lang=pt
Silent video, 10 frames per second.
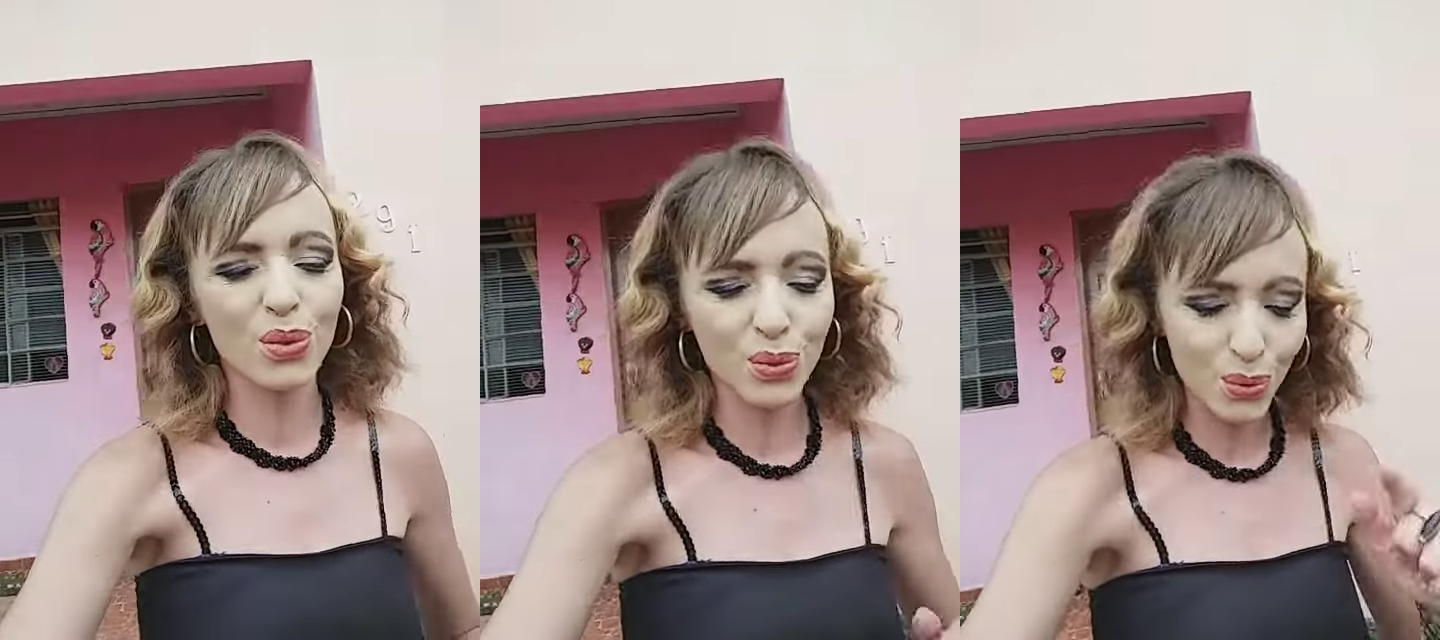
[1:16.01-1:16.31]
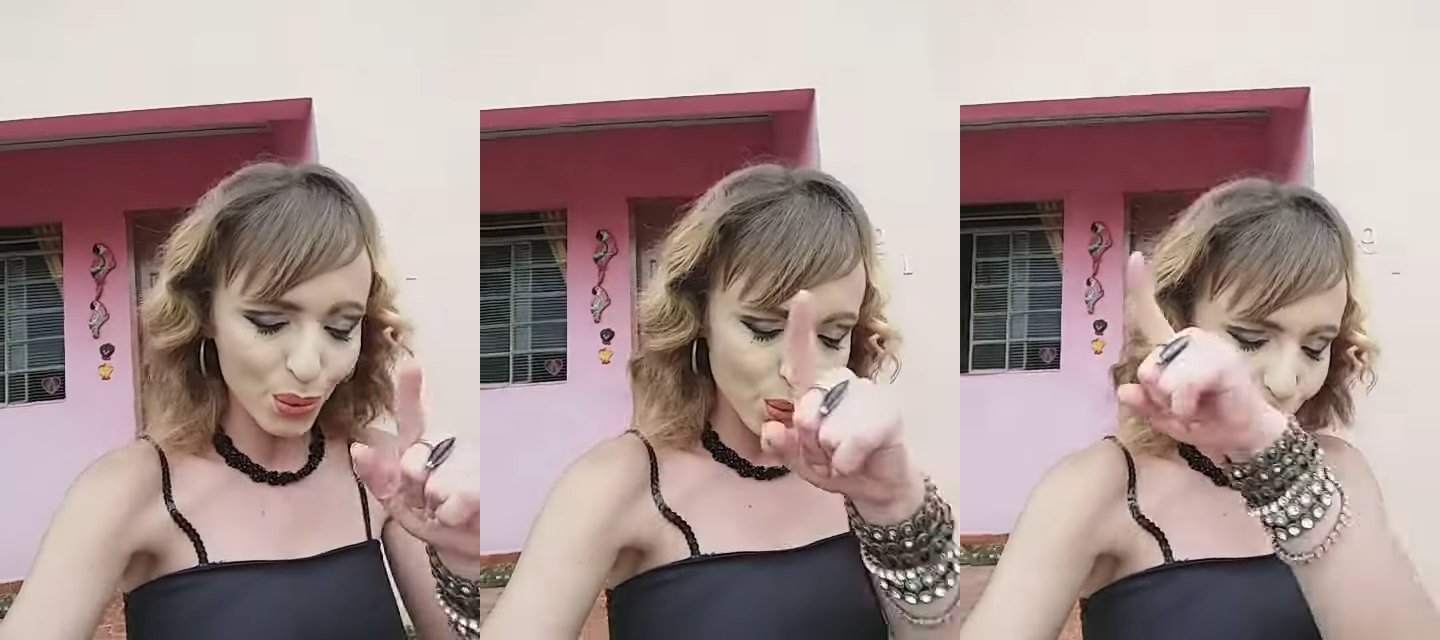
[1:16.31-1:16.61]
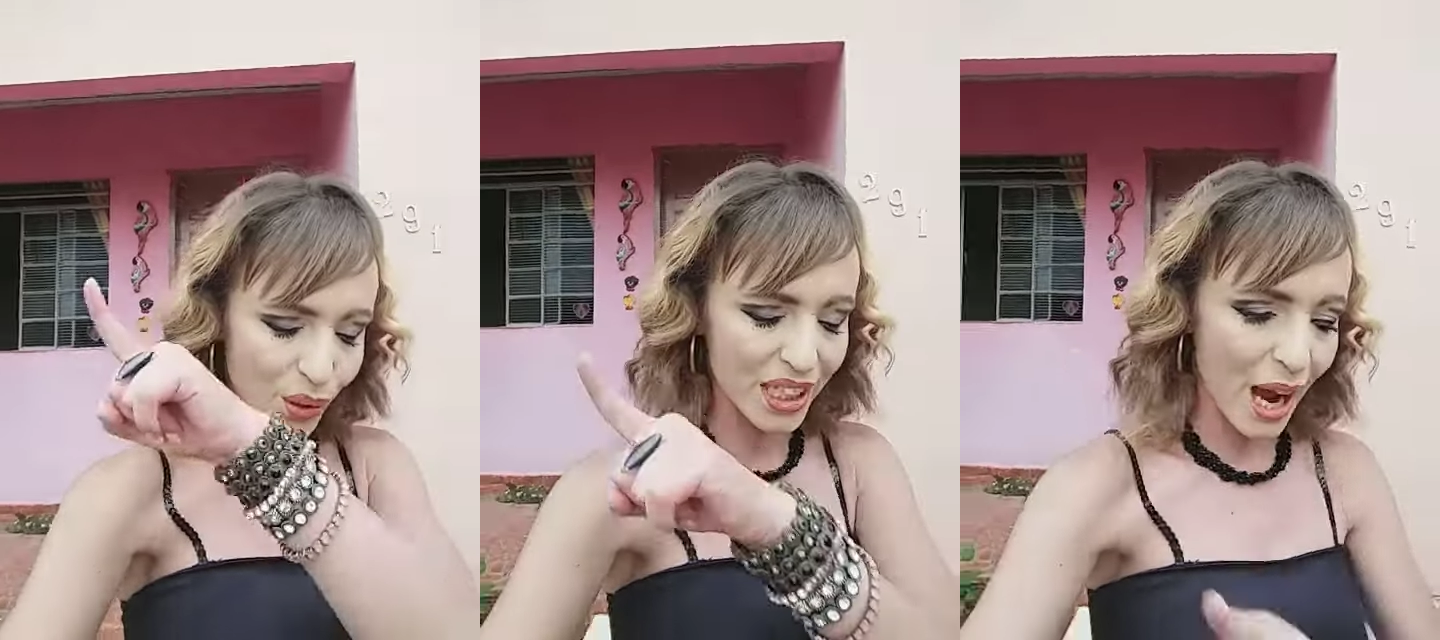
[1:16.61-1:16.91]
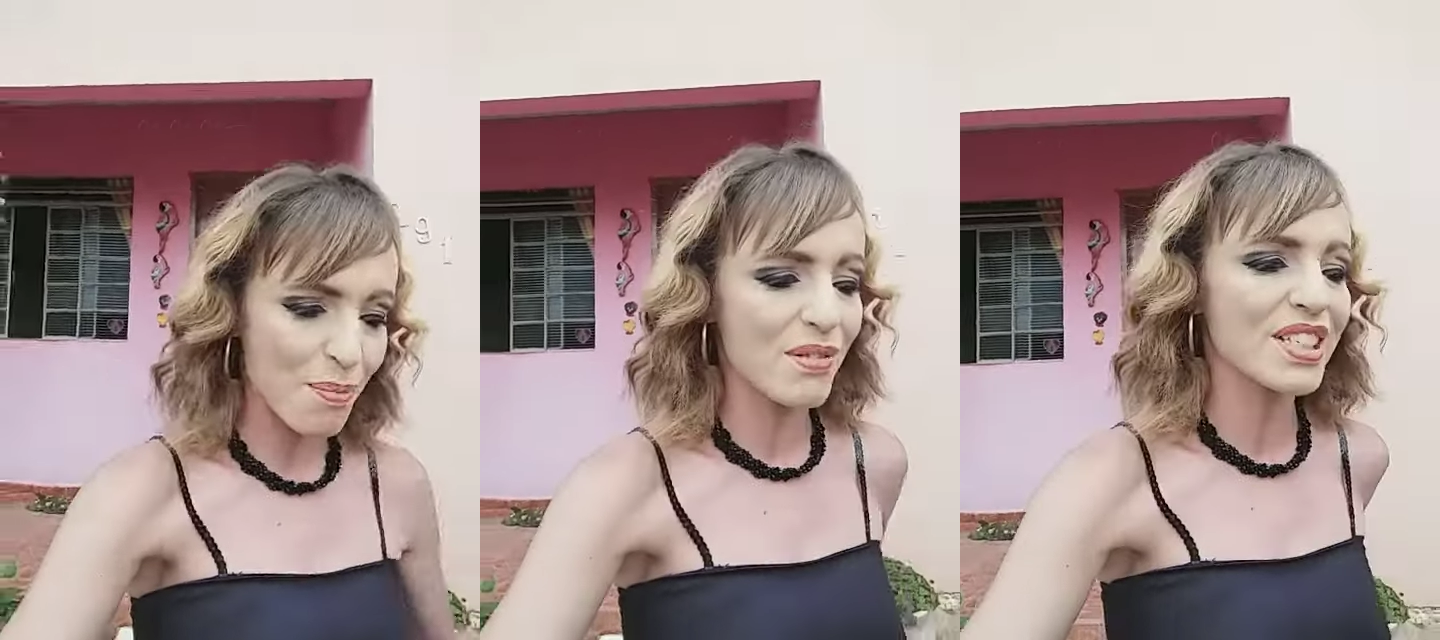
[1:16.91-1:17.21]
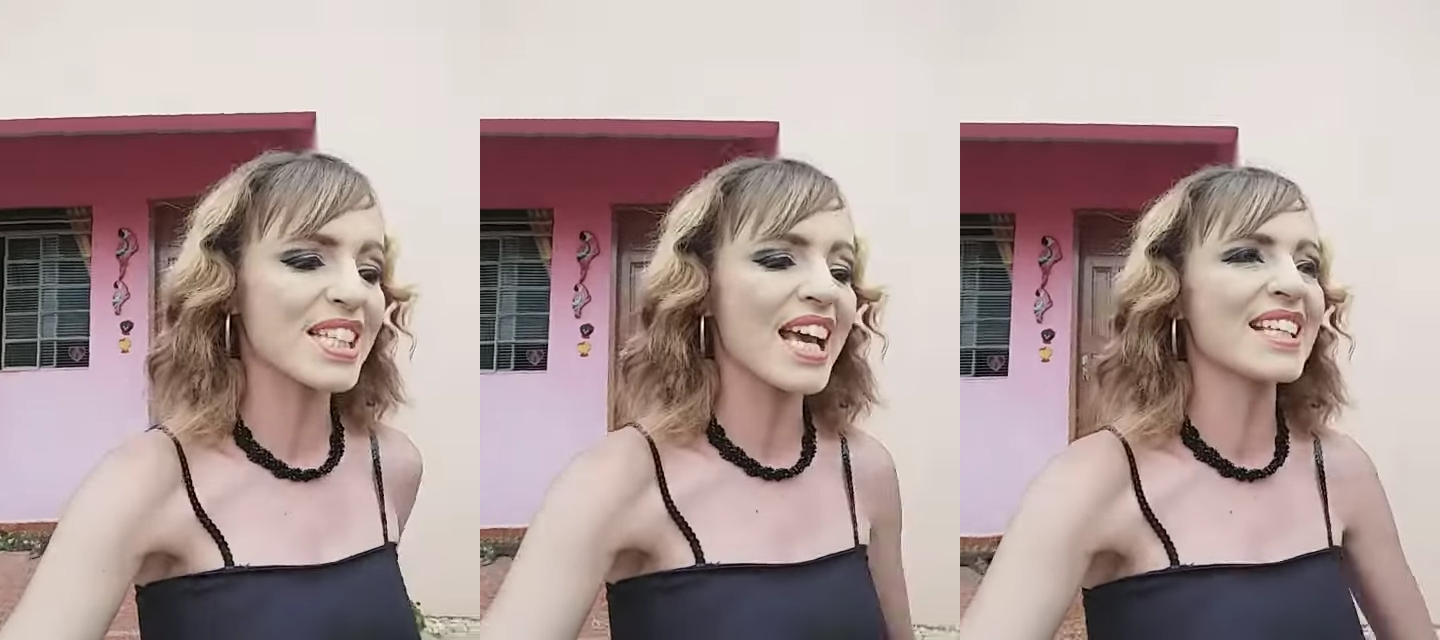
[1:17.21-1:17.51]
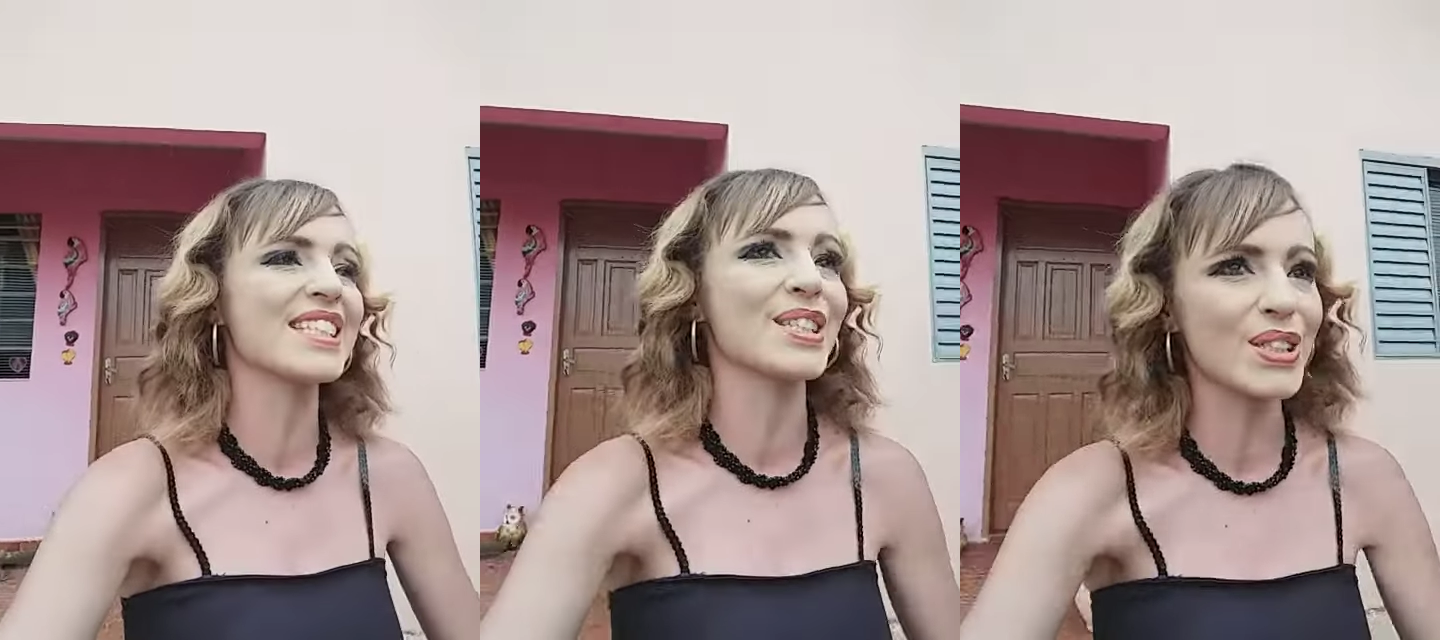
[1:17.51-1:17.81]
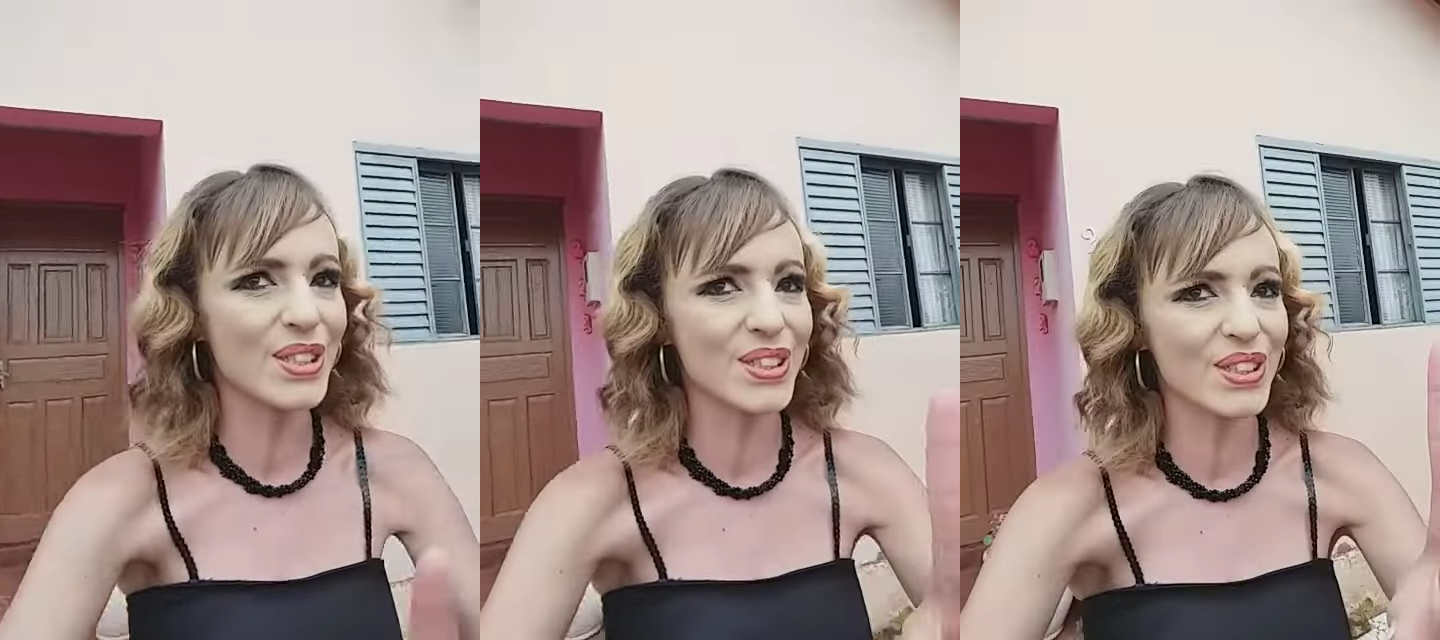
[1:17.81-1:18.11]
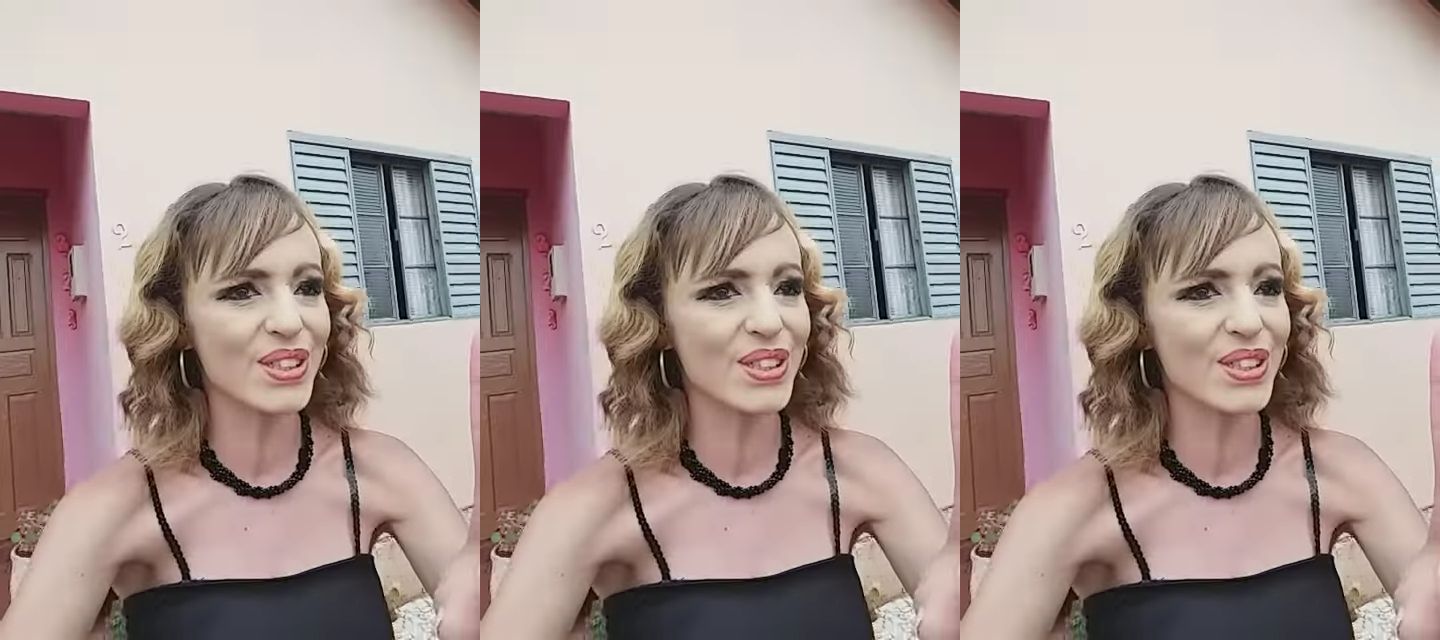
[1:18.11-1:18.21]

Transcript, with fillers: do tutorial pra vocês. Tu, tu, tu,